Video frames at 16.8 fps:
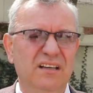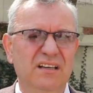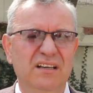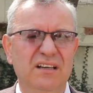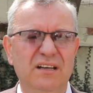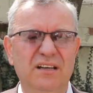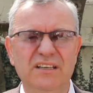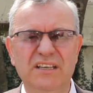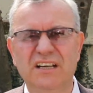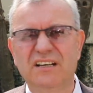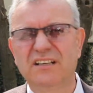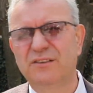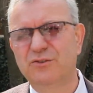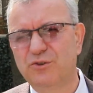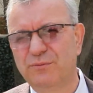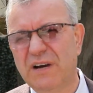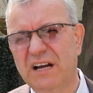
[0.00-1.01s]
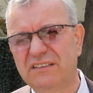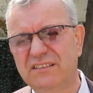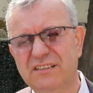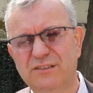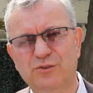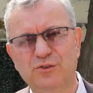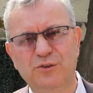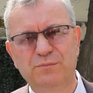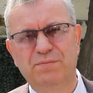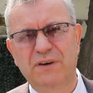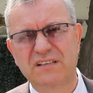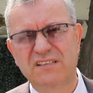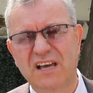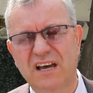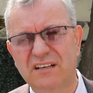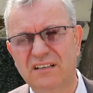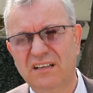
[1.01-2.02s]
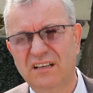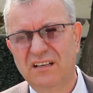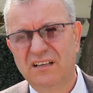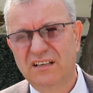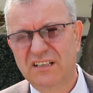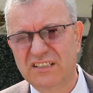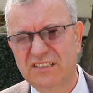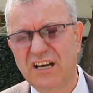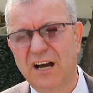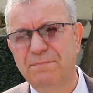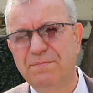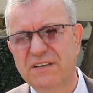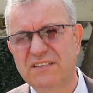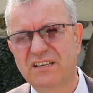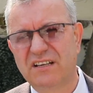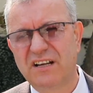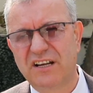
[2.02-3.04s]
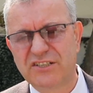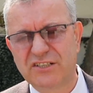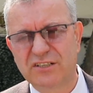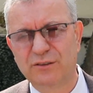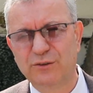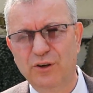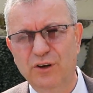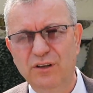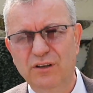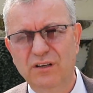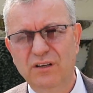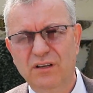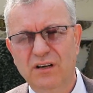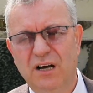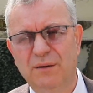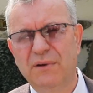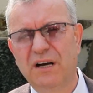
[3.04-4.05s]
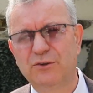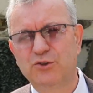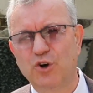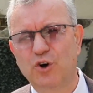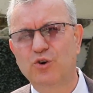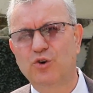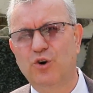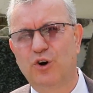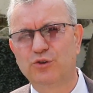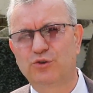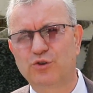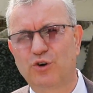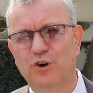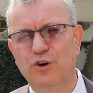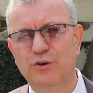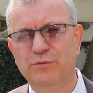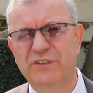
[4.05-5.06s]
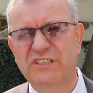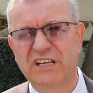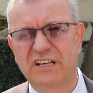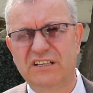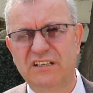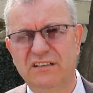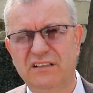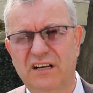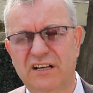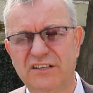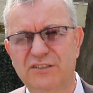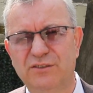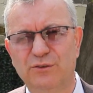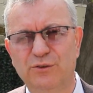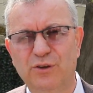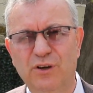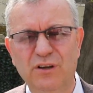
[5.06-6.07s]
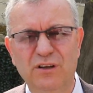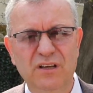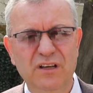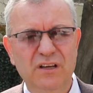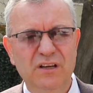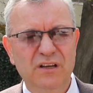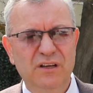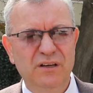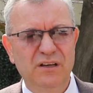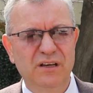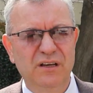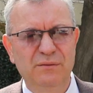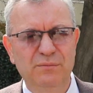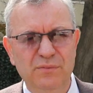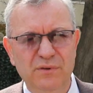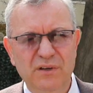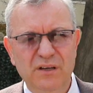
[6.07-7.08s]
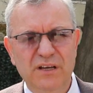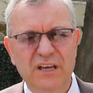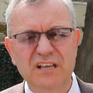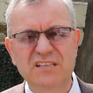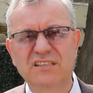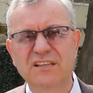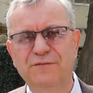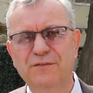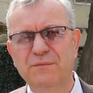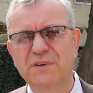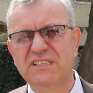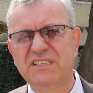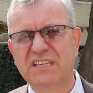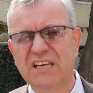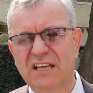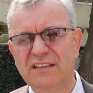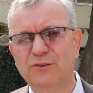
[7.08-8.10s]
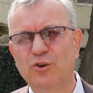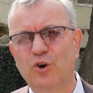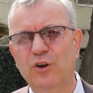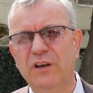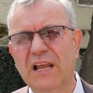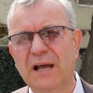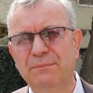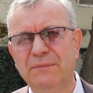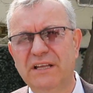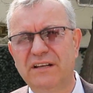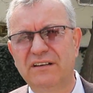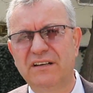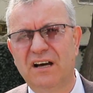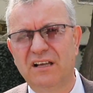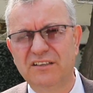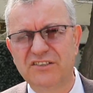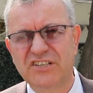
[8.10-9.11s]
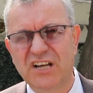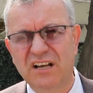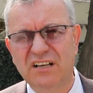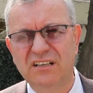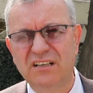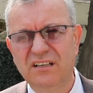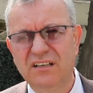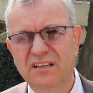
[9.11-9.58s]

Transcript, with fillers: Ee, yarın cumartesi günü pazar, gıda pazarı açılıyor ama çok kontrollü bir şekilde açılıyor. Ee, esnafımız kendi önlemlerini alacak.